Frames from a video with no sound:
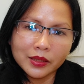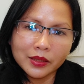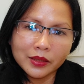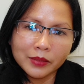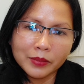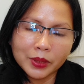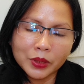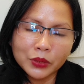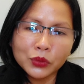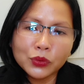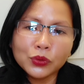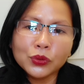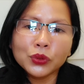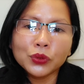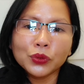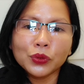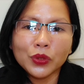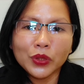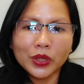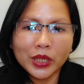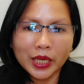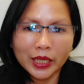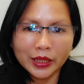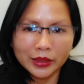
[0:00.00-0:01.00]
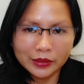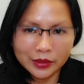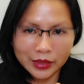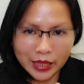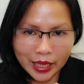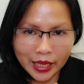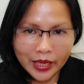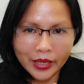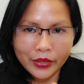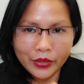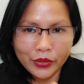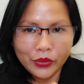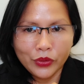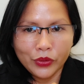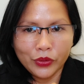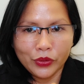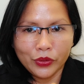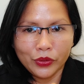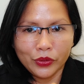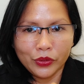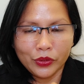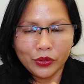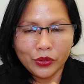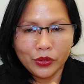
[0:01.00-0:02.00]
magtutulungan tayo
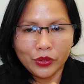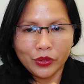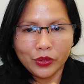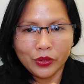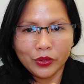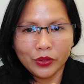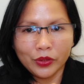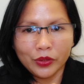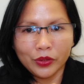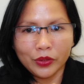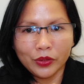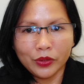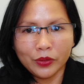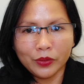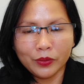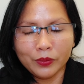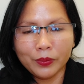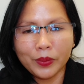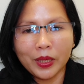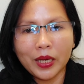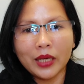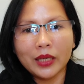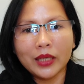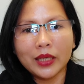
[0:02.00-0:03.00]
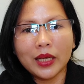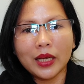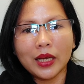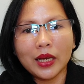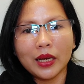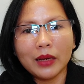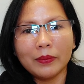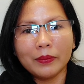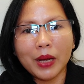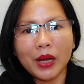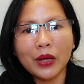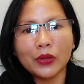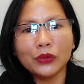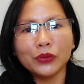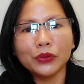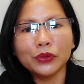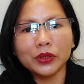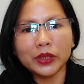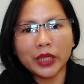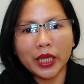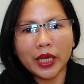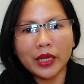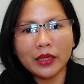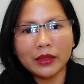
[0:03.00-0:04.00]
para
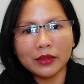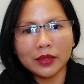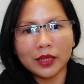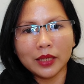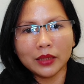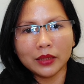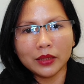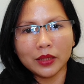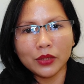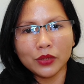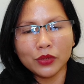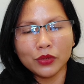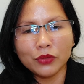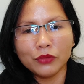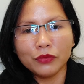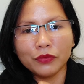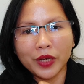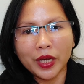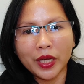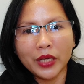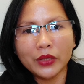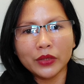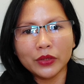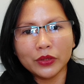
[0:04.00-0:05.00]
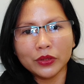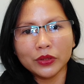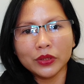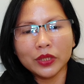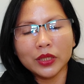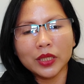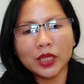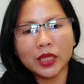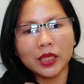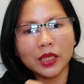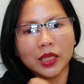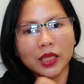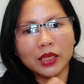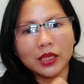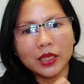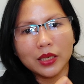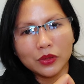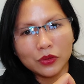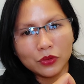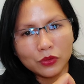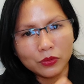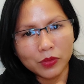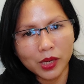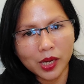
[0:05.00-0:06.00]
makontain natin yung virus at hindi na
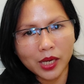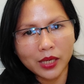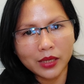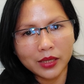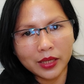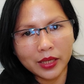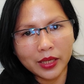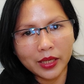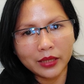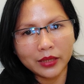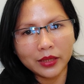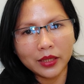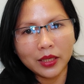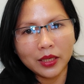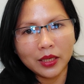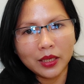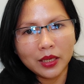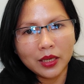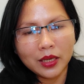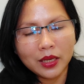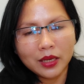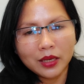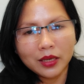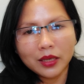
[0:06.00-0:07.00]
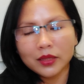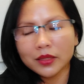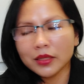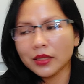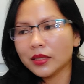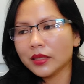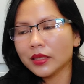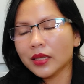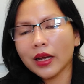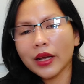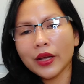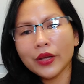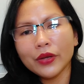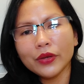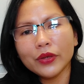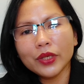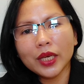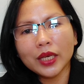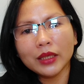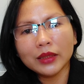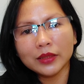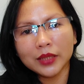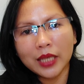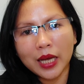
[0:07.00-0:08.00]
kumalat kasi sa ngayon,
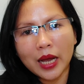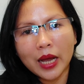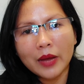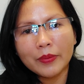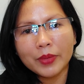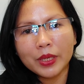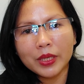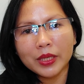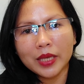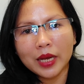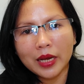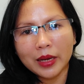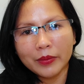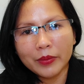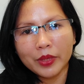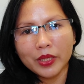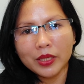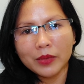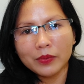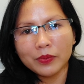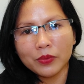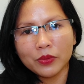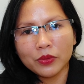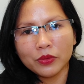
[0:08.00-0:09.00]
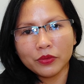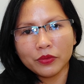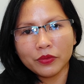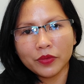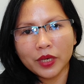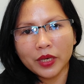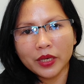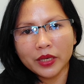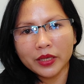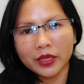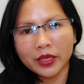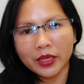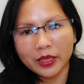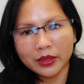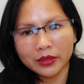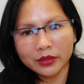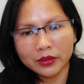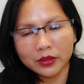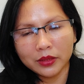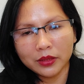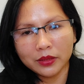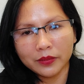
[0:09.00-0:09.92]
ang dami-dami na pong variant.